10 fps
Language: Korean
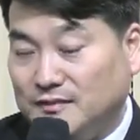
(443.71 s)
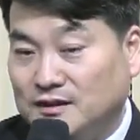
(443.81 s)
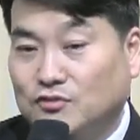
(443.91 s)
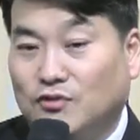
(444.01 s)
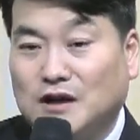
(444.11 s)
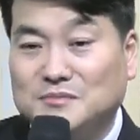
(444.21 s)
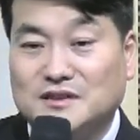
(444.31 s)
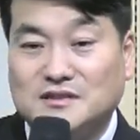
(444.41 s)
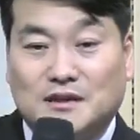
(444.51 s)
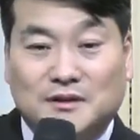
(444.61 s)
그 왕비
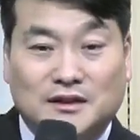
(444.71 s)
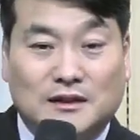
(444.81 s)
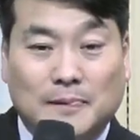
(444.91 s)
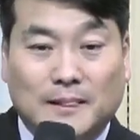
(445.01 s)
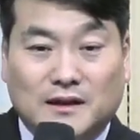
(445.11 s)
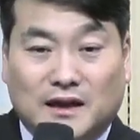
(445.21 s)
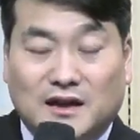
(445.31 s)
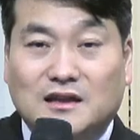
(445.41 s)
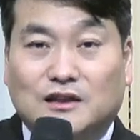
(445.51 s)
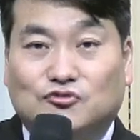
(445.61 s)
이세벨이
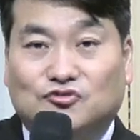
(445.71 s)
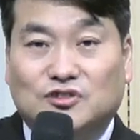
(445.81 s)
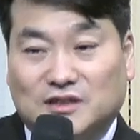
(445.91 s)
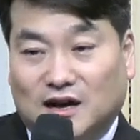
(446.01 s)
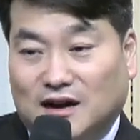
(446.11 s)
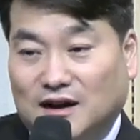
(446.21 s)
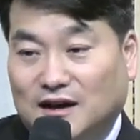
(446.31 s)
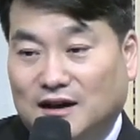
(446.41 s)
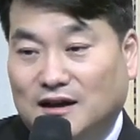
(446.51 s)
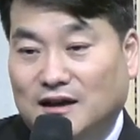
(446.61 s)
엘리야 죽인다.
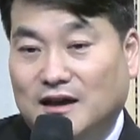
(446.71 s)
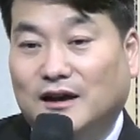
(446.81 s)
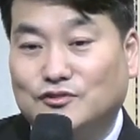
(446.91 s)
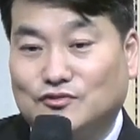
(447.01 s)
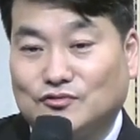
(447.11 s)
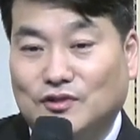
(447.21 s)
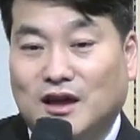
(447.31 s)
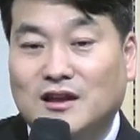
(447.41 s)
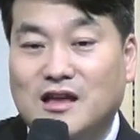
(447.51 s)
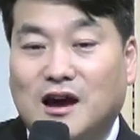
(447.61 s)
해가지고
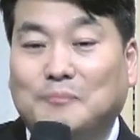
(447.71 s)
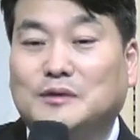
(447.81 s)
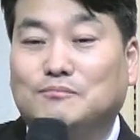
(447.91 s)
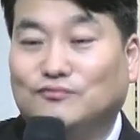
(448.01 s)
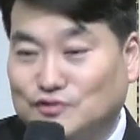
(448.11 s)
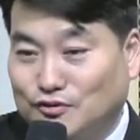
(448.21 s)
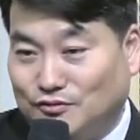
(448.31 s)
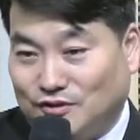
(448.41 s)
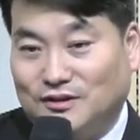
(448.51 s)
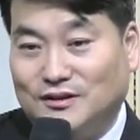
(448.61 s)
엘리야 갑자기 무서워.